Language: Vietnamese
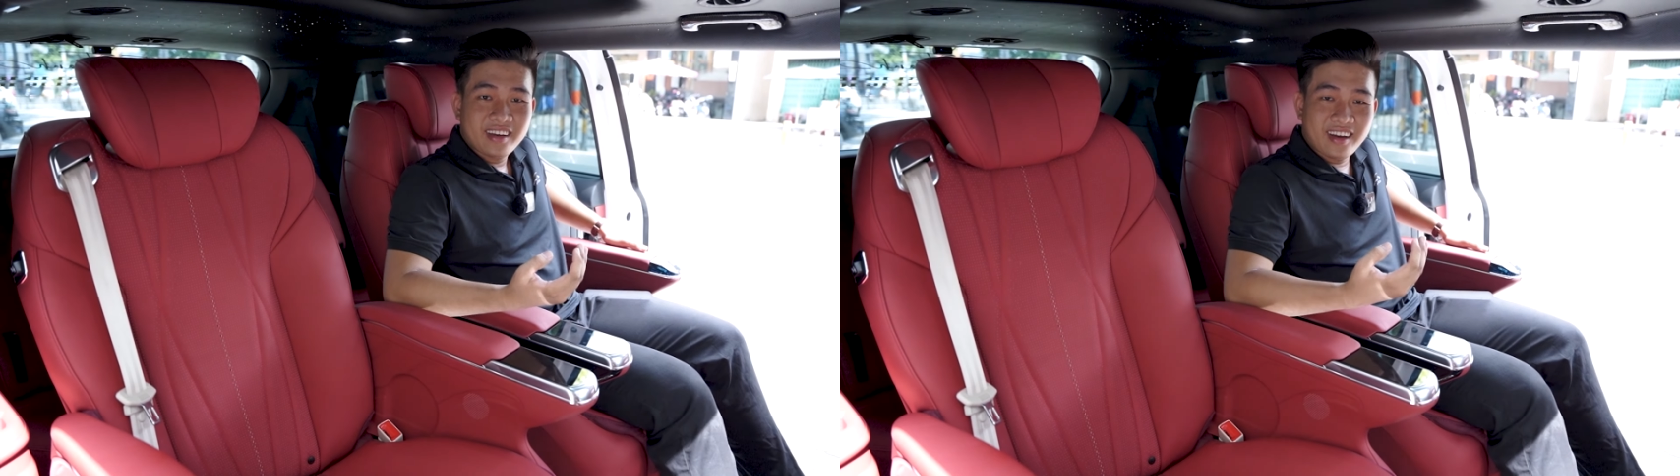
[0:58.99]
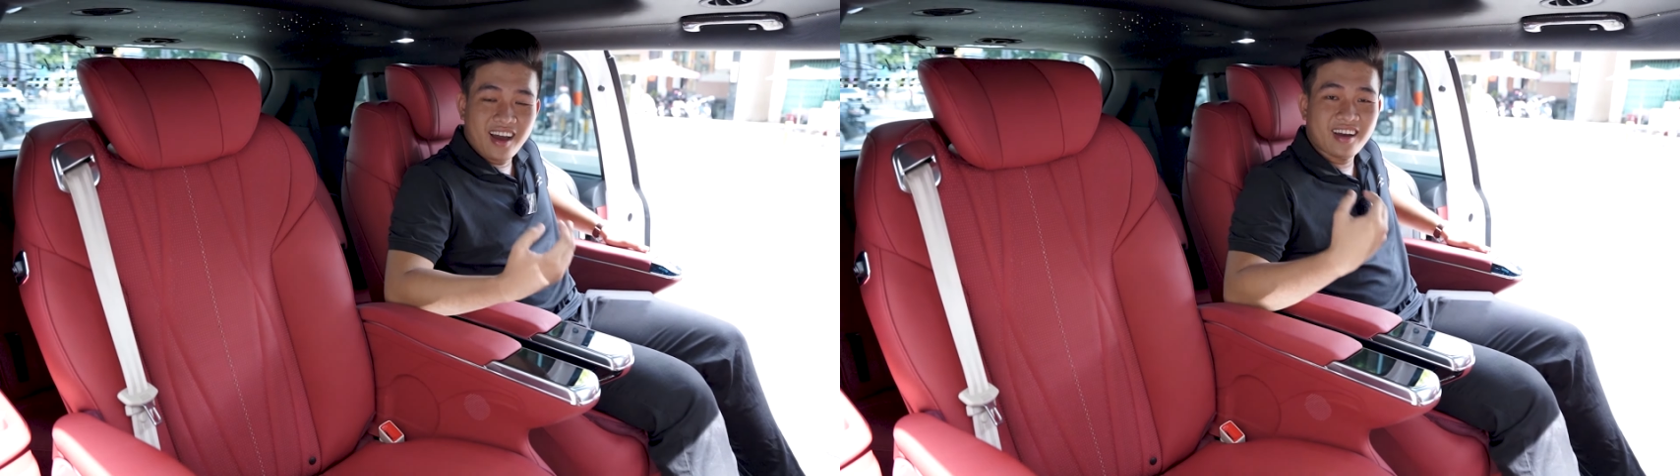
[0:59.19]

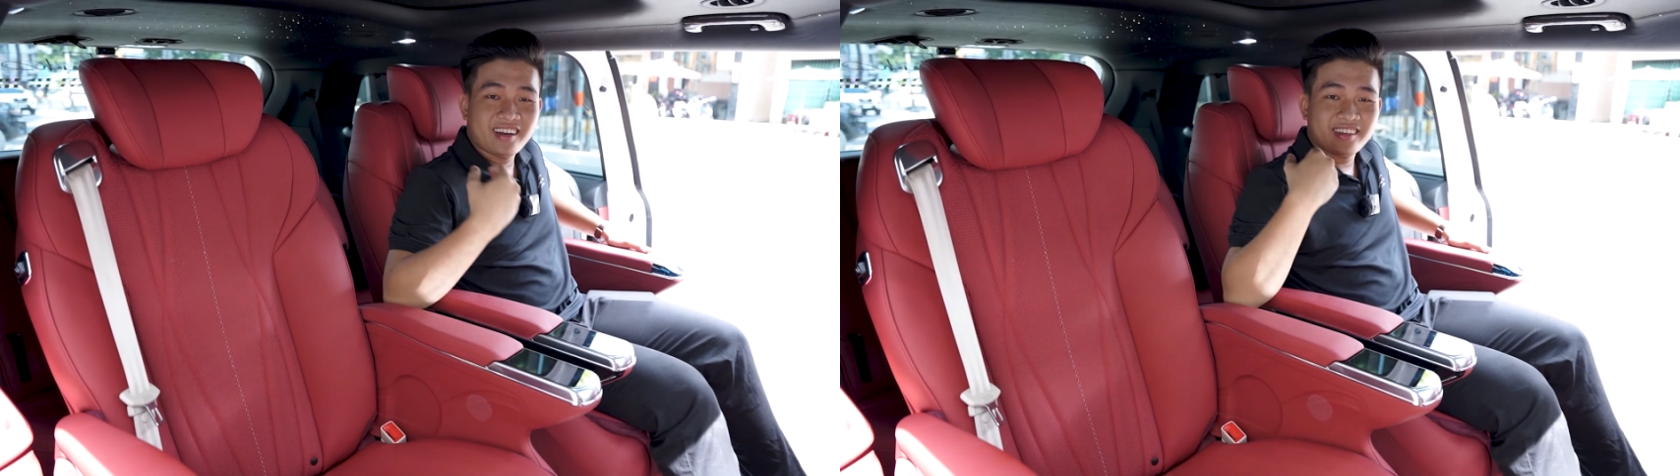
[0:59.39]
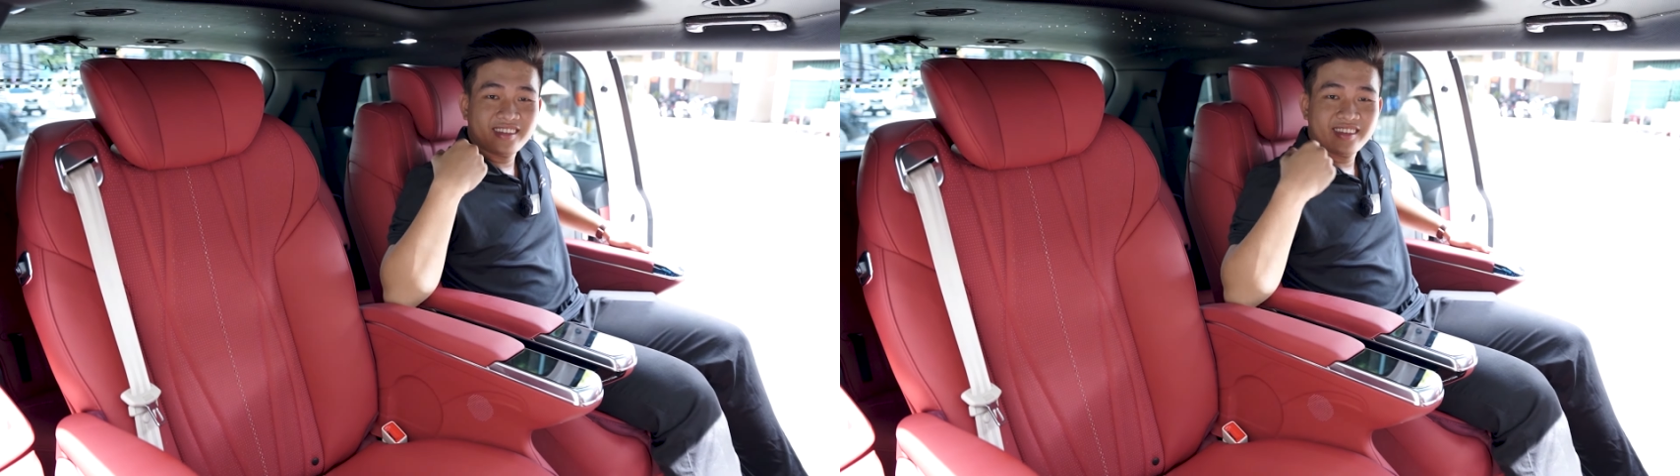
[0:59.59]

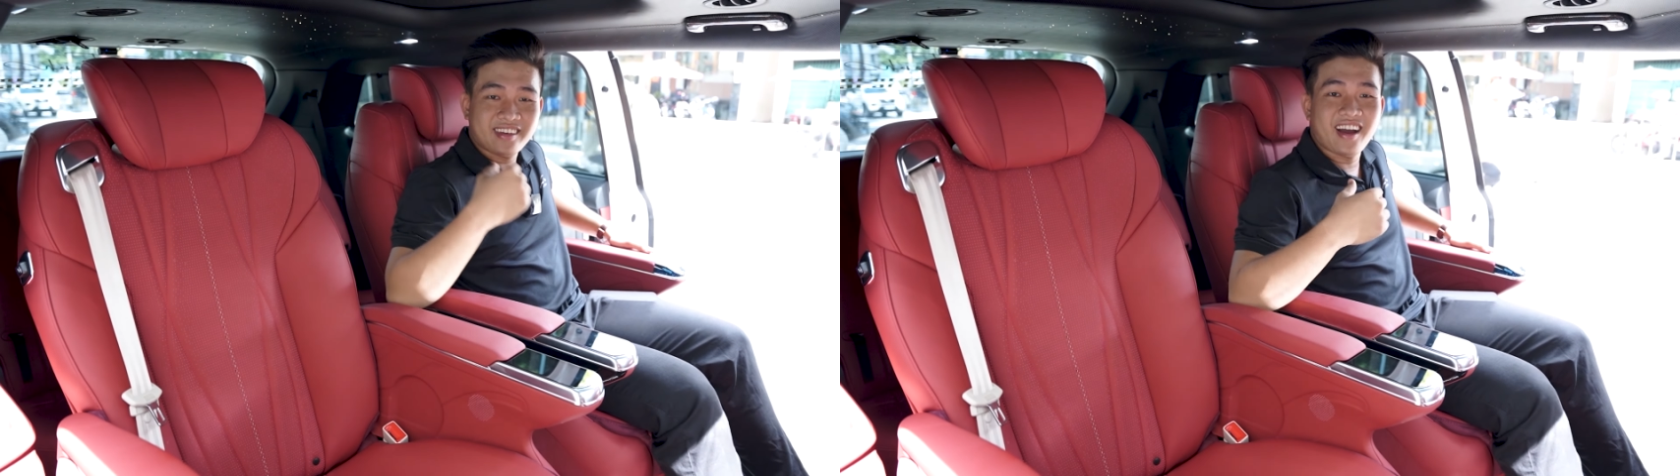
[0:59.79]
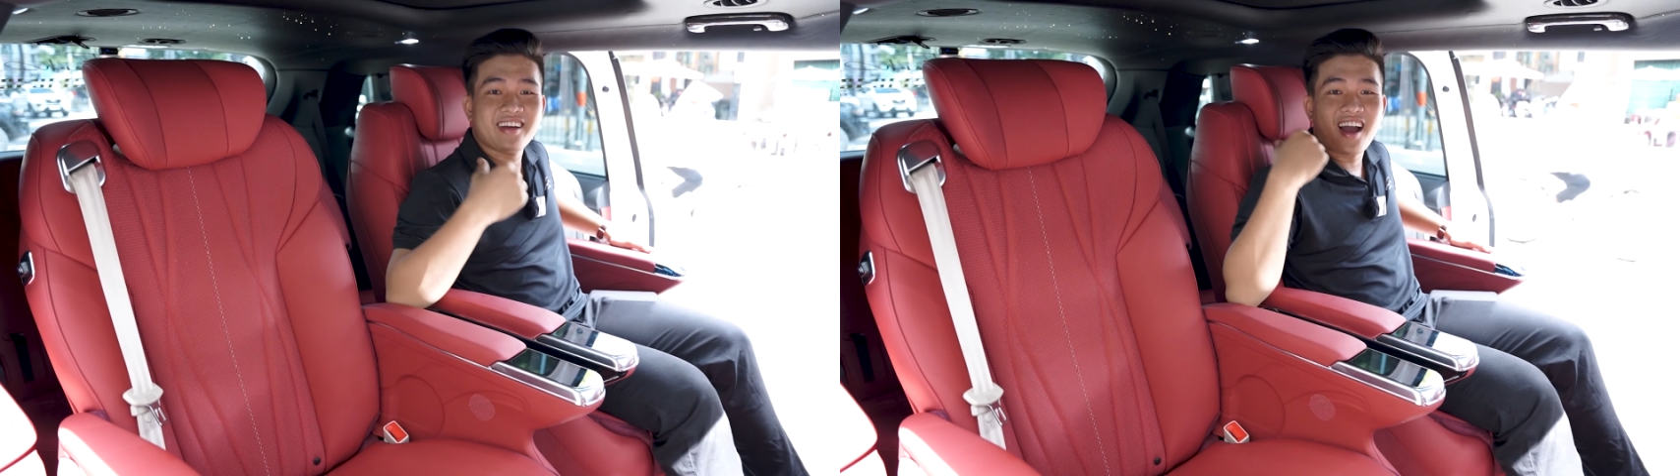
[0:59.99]
nâng
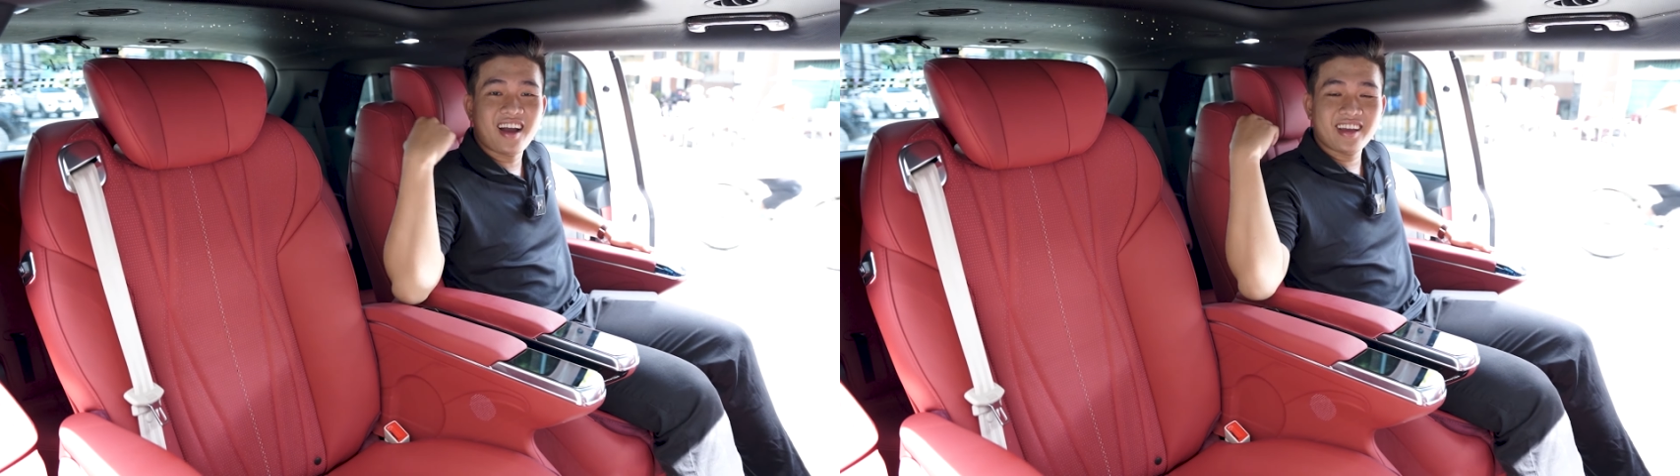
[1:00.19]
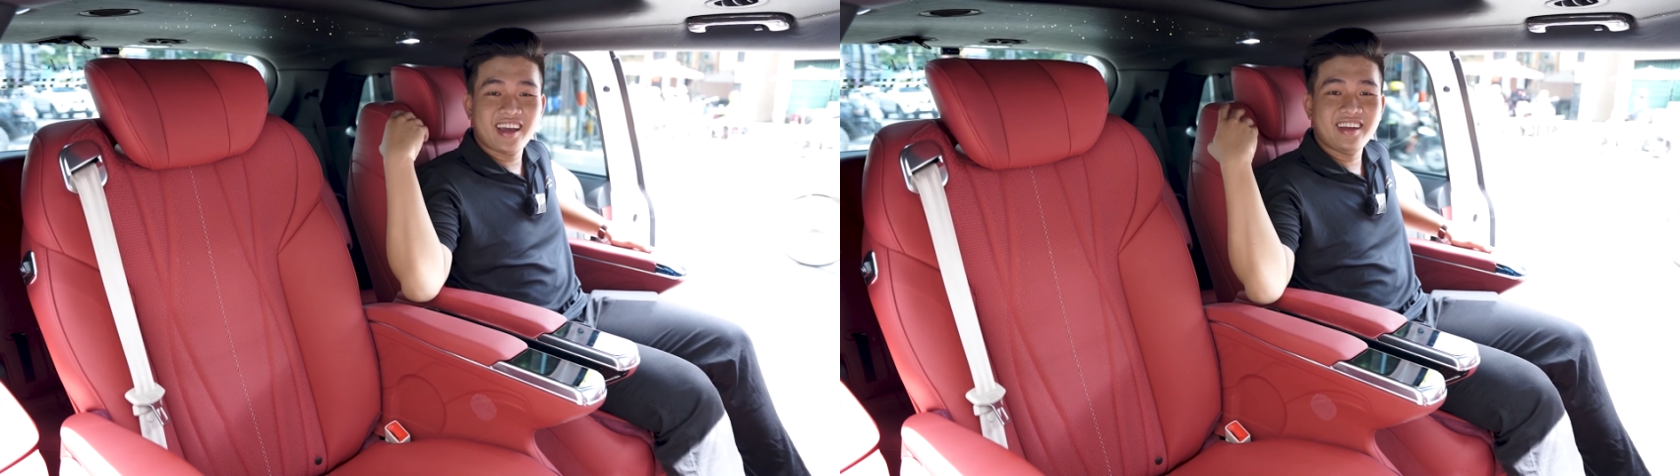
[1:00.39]
nâng
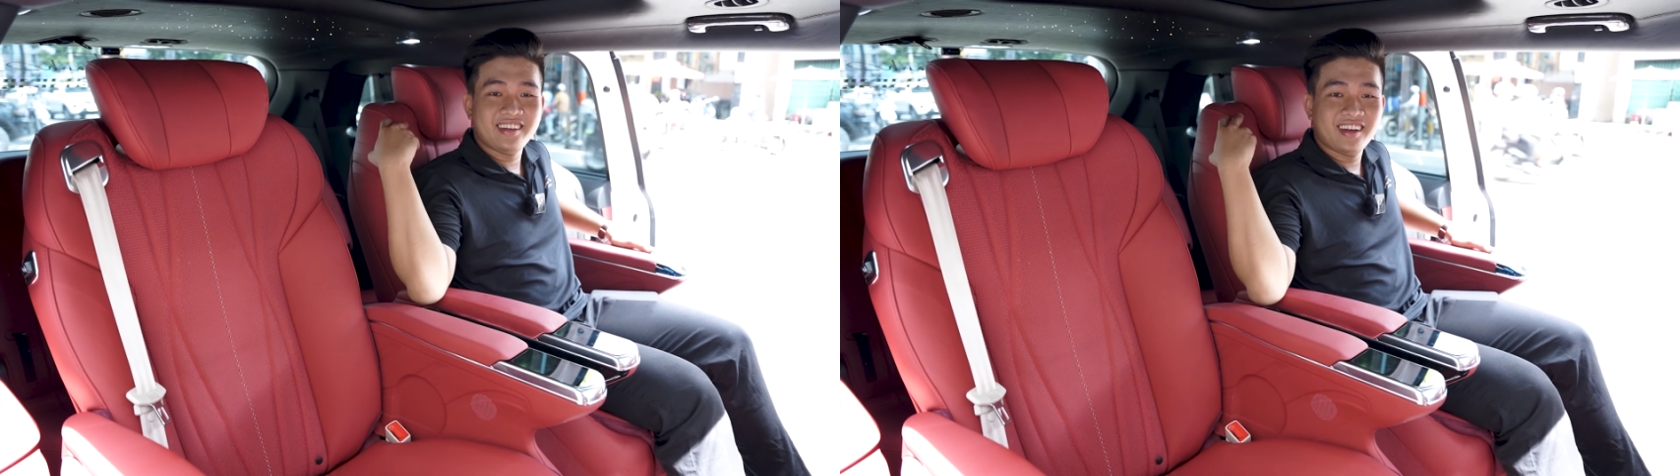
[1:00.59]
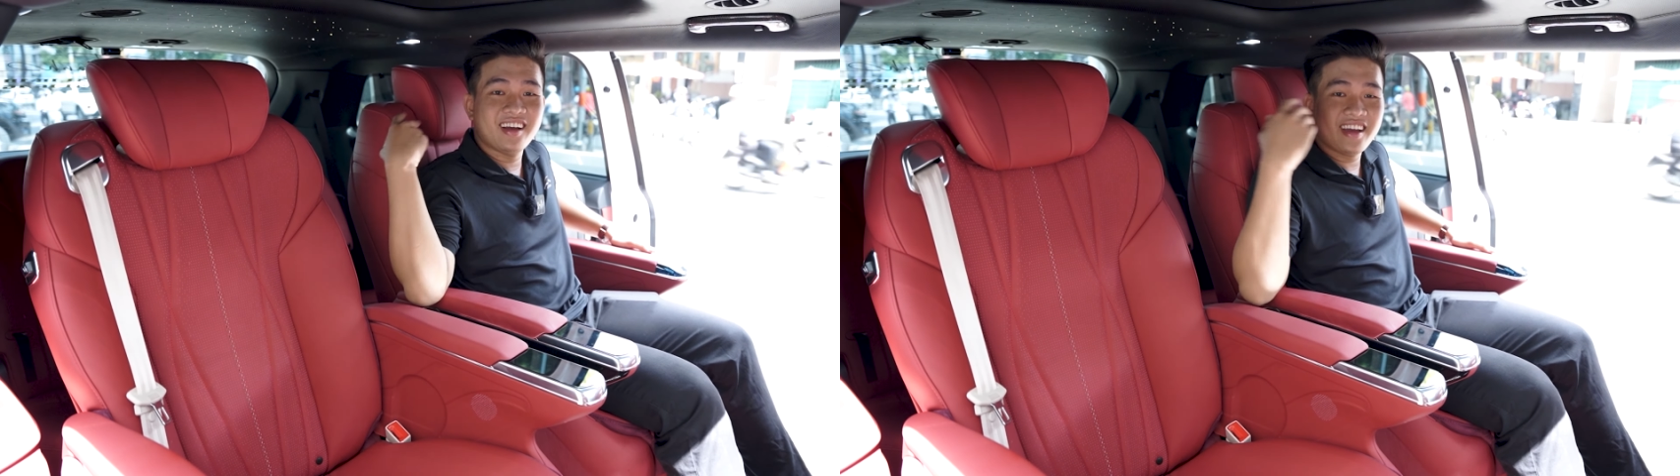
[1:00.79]
đỡ cái
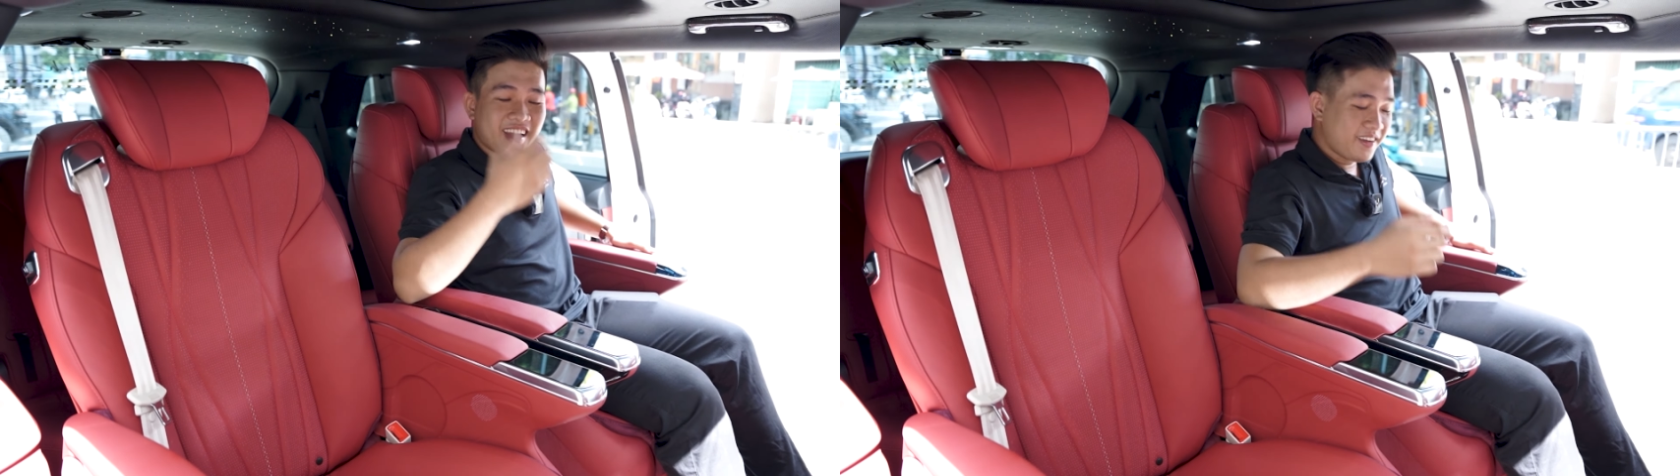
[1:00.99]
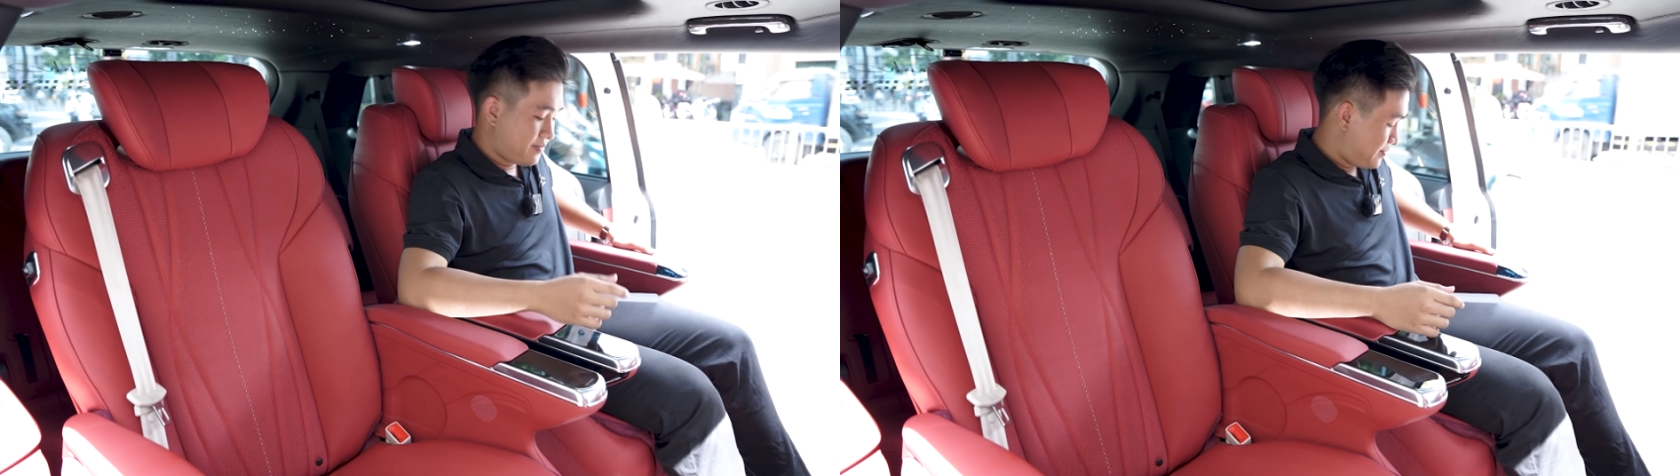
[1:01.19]
lưng ghế